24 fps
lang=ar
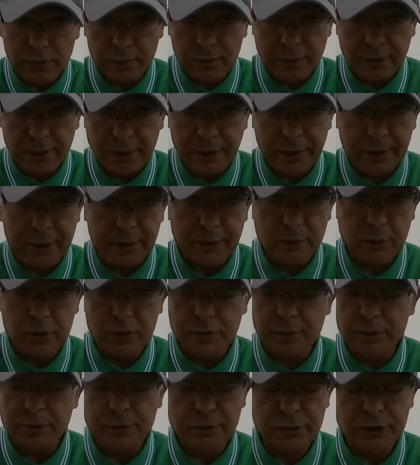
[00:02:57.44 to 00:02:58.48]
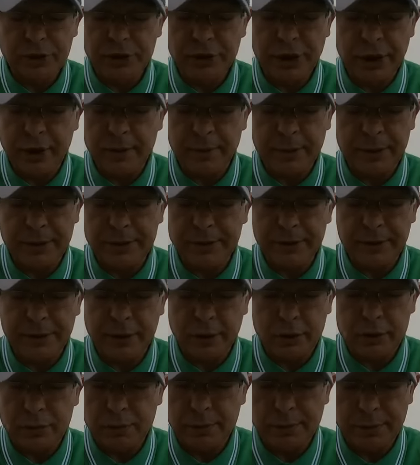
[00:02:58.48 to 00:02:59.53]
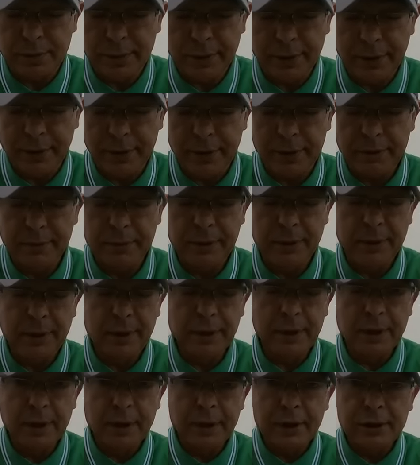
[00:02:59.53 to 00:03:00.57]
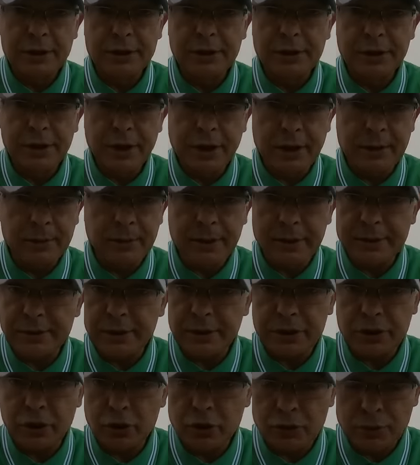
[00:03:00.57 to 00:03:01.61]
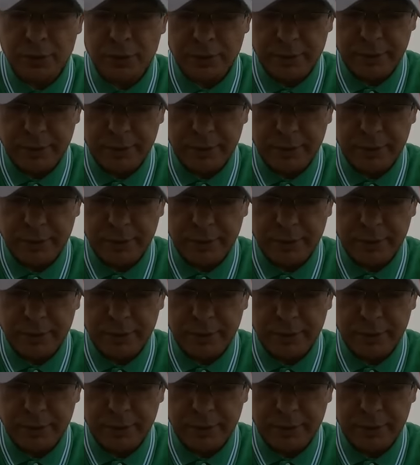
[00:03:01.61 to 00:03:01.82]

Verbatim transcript: بالمغرب واش شي نهار ما غيتغداوش بالمغرب شي نهار ما غيتعشاوش